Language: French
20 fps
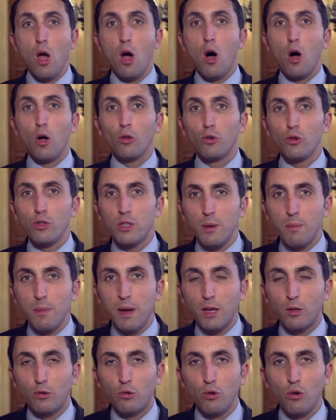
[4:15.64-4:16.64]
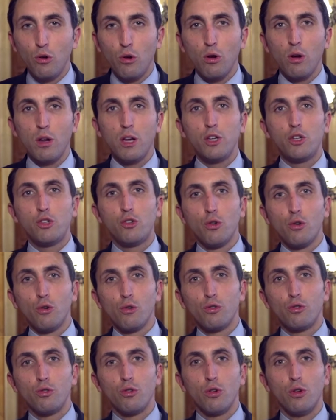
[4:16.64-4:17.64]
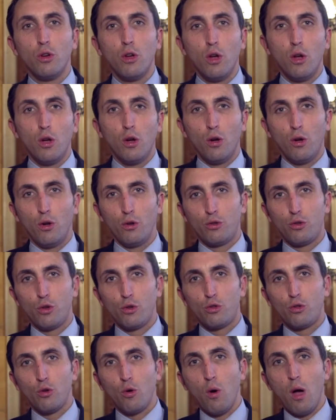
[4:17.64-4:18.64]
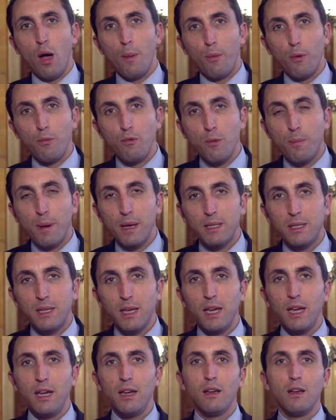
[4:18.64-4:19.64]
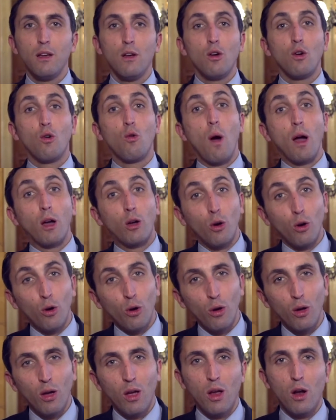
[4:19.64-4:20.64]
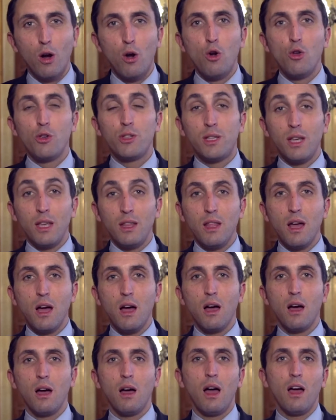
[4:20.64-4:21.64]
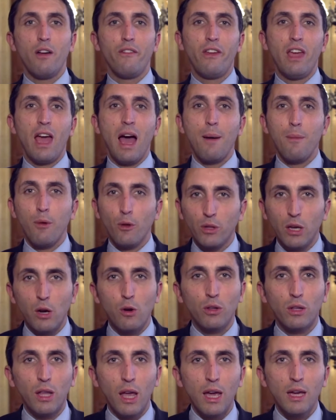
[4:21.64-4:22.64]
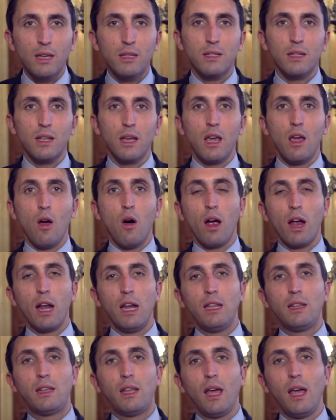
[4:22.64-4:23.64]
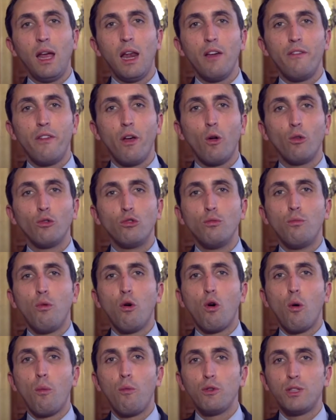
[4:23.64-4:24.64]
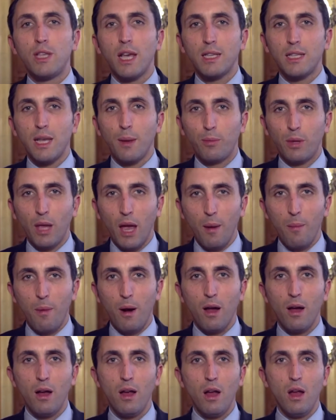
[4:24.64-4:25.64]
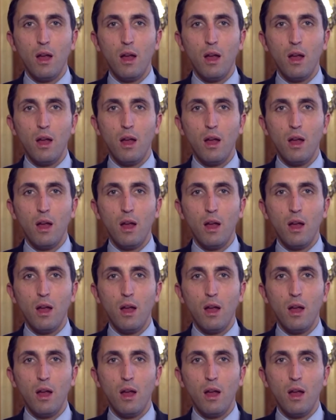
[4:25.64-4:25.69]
En deuxième lecture, les choses euh, se sont un peu mieux passées, quoique le Sénat avait amendé le texte et en réalité l'avait rendu beaucoup plus acceptable